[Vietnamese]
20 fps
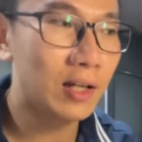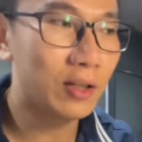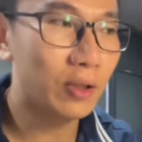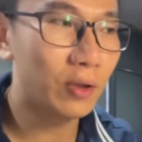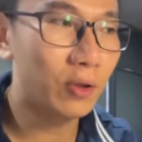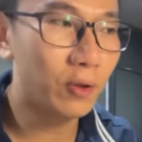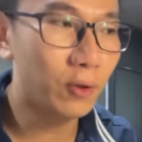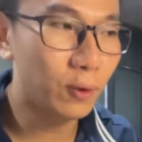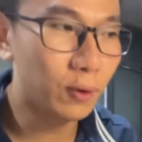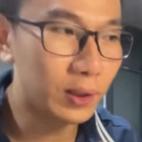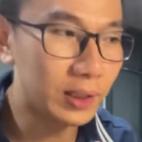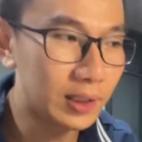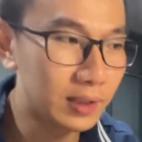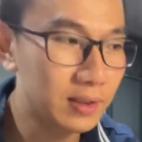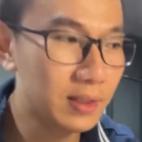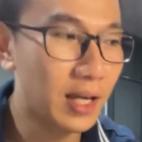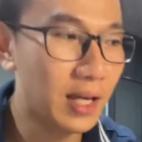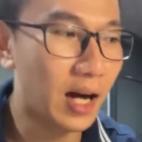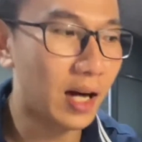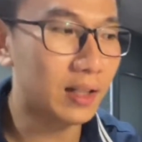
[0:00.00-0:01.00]
tôi luôn
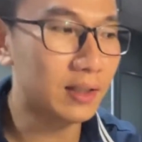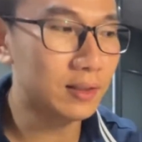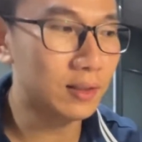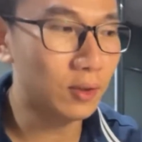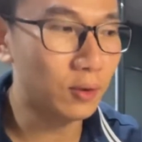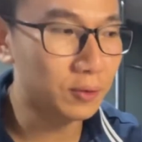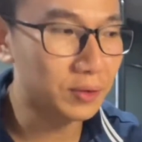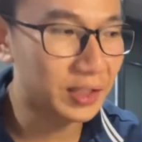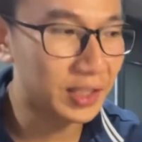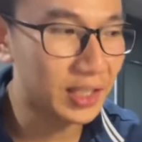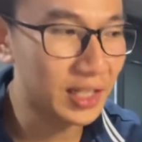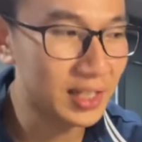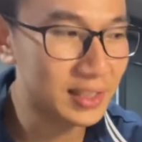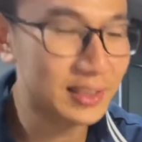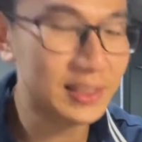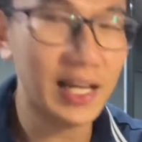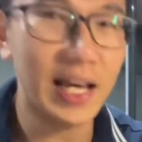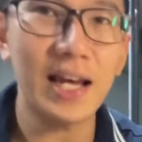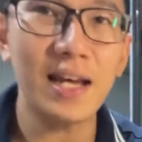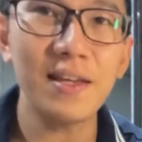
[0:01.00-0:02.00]
hướng dẫn luôn chia
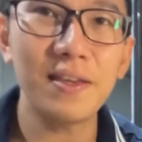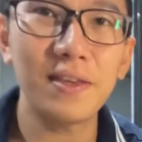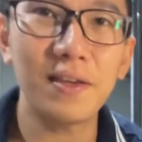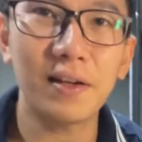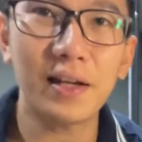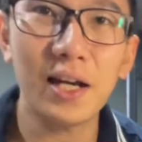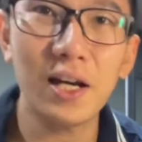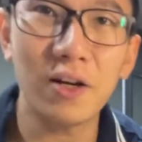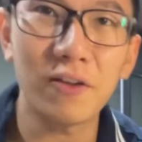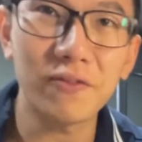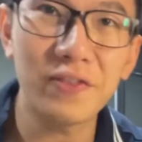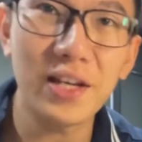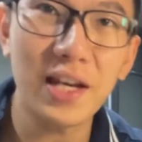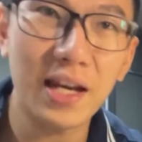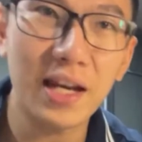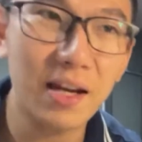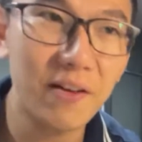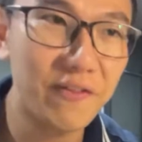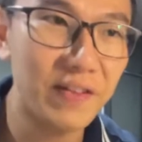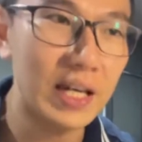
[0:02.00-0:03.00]
sẻ cho các học
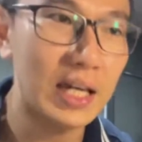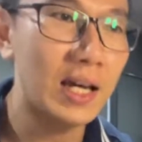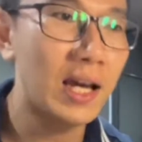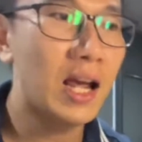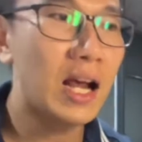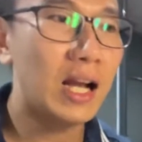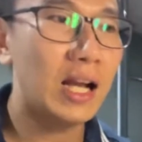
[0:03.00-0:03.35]
viên cái việc